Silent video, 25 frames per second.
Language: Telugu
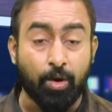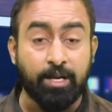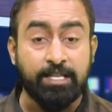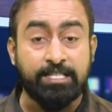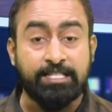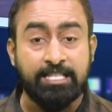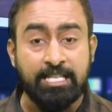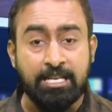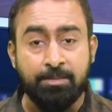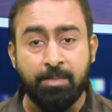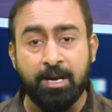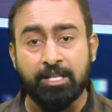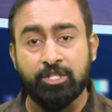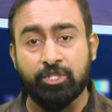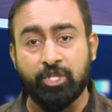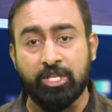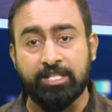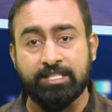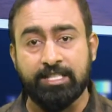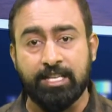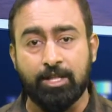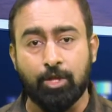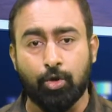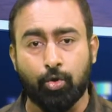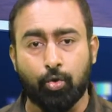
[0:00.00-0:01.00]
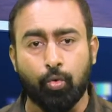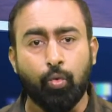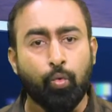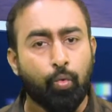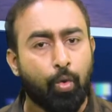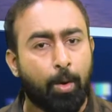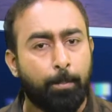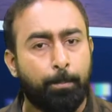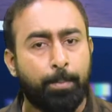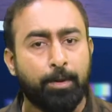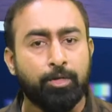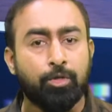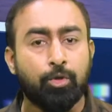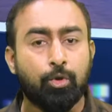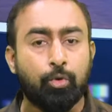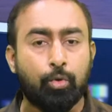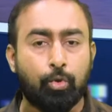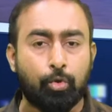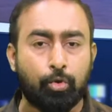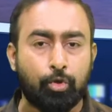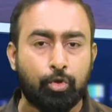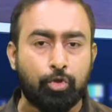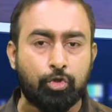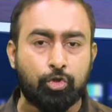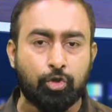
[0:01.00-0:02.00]
ఒక సినిమా చేసేందుకు ఒప్పందం
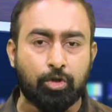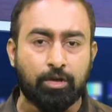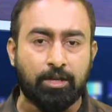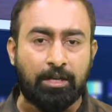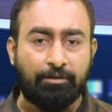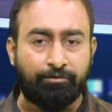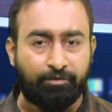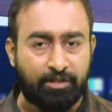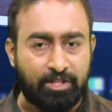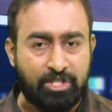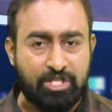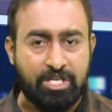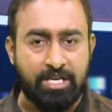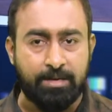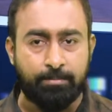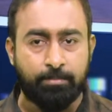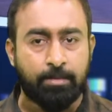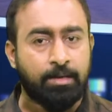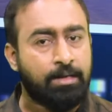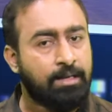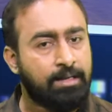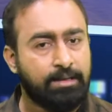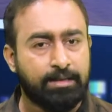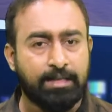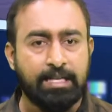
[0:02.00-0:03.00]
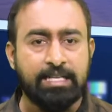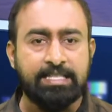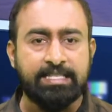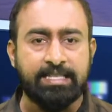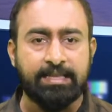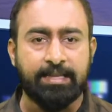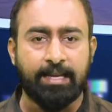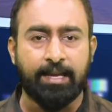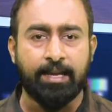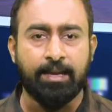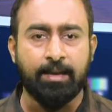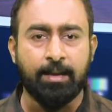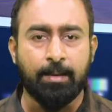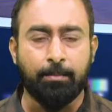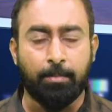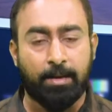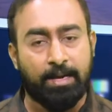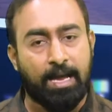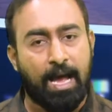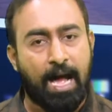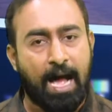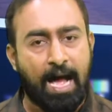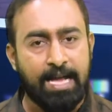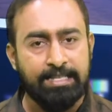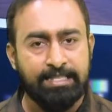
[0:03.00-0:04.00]
కుదుర్చుకున్న విషయం తెలిసిందే మరి
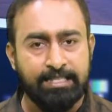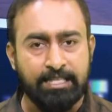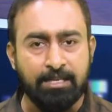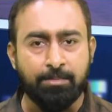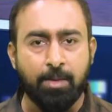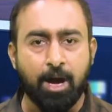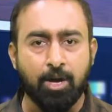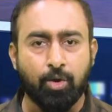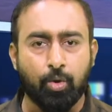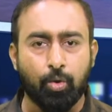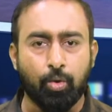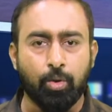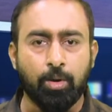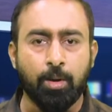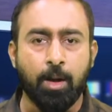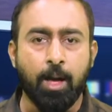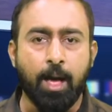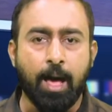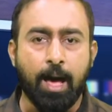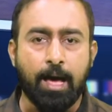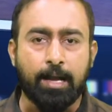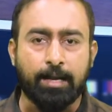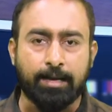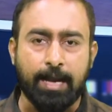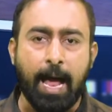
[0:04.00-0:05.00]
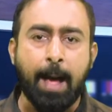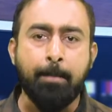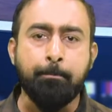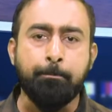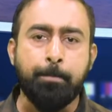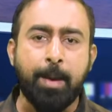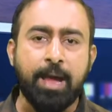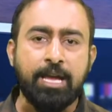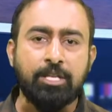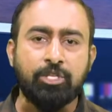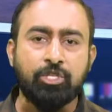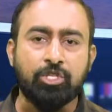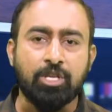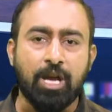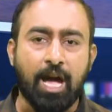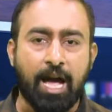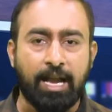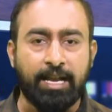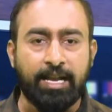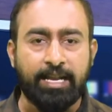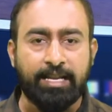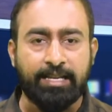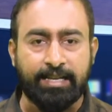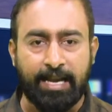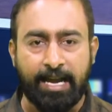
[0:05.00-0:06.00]
ఆ సినిమాకు రాంపేజ్
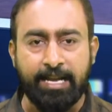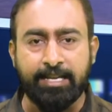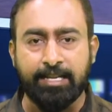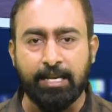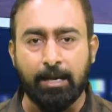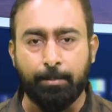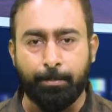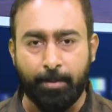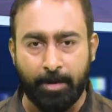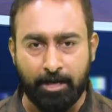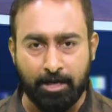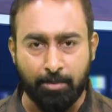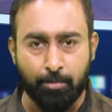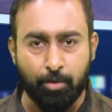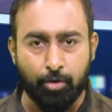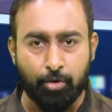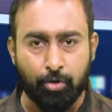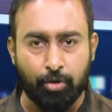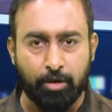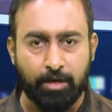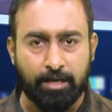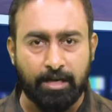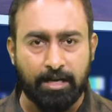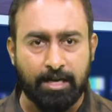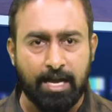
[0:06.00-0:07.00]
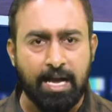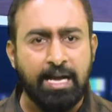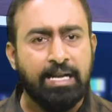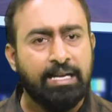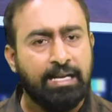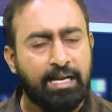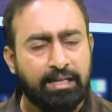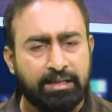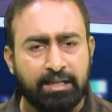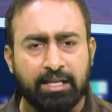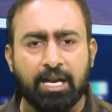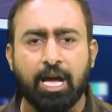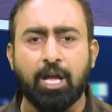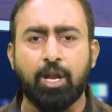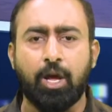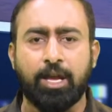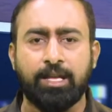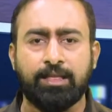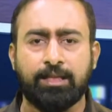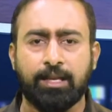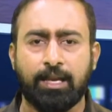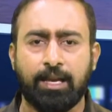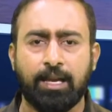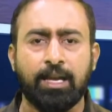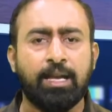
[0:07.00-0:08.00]
అనే టైటిల్ పెట్టబోతున్నట్లుగా కథనాలు
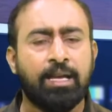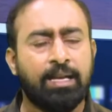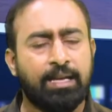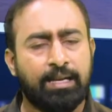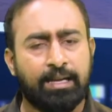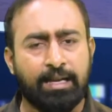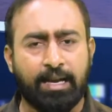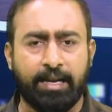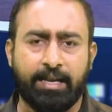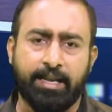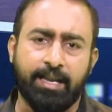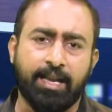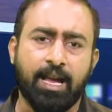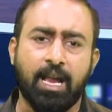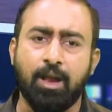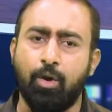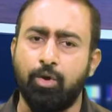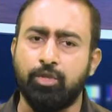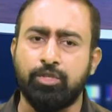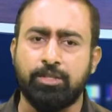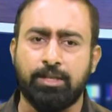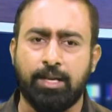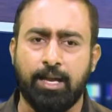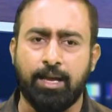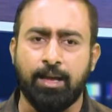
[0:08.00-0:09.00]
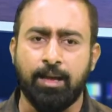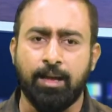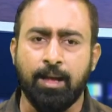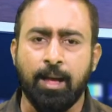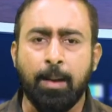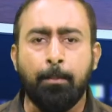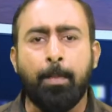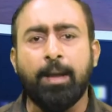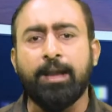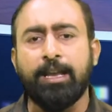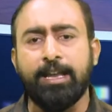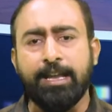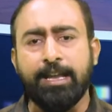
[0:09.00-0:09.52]
అయితే గట్టిగానే వస్తున్నాయి మరి